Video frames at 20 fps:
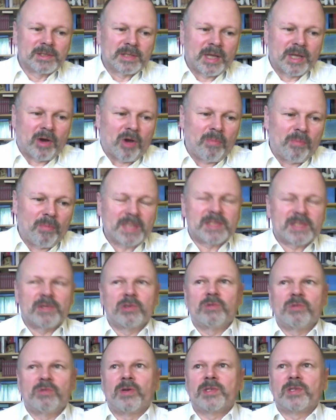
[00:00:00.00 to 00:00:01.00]
e,
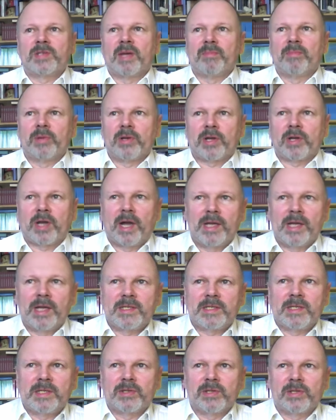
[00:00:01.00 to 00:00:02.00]
obecność wojsk
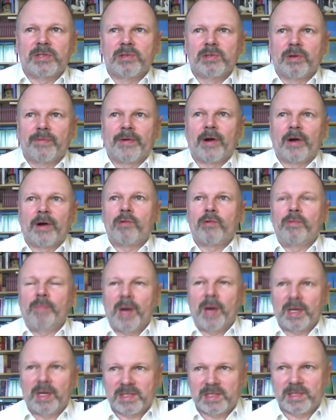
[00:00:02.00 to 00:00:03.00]
amerykańskich to jest nowa
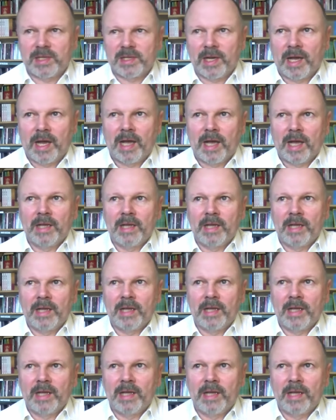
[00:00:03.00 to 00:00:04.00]
okupacja
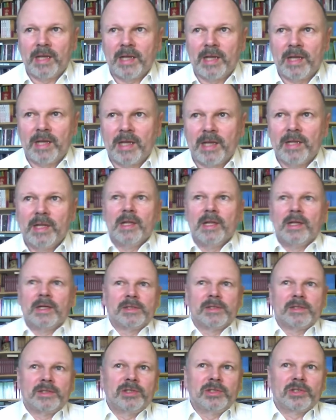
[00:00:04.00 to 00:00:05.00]
e, i
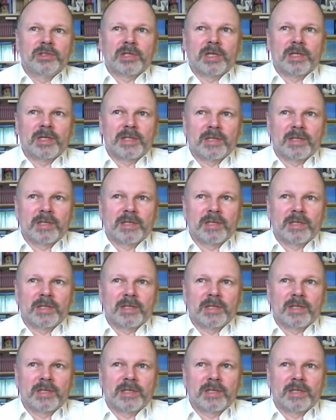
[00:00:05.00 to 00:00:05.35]
że ten...